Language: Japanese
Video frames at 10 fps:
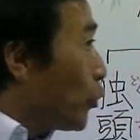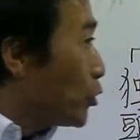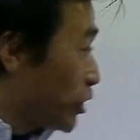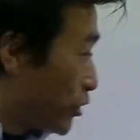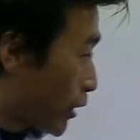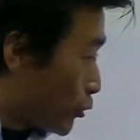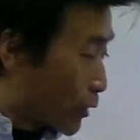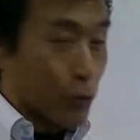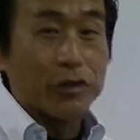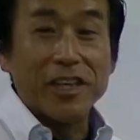両親がいる
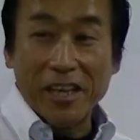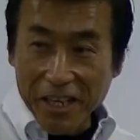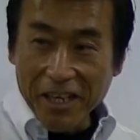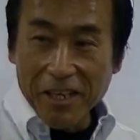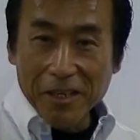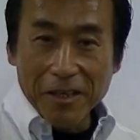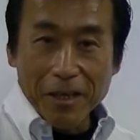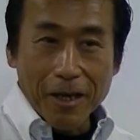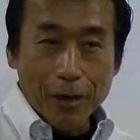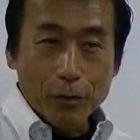かといったらね
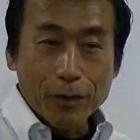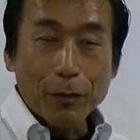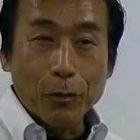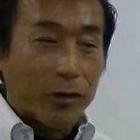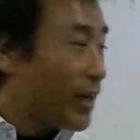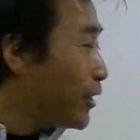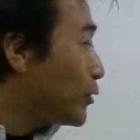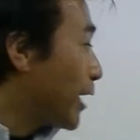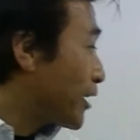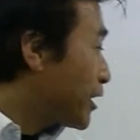あのそれはもう例
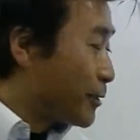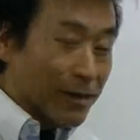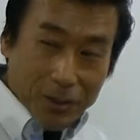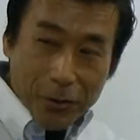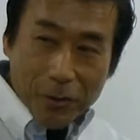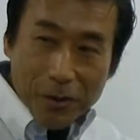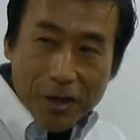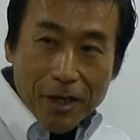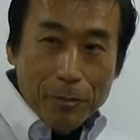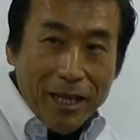空ははっきり言いますと
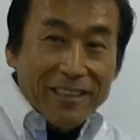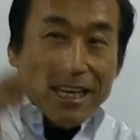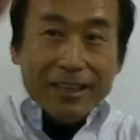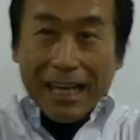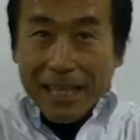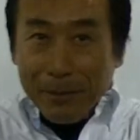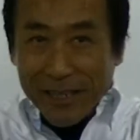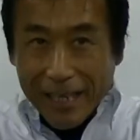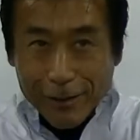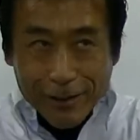皆さんの頭
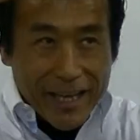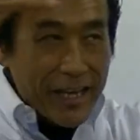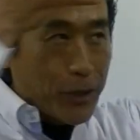にあるね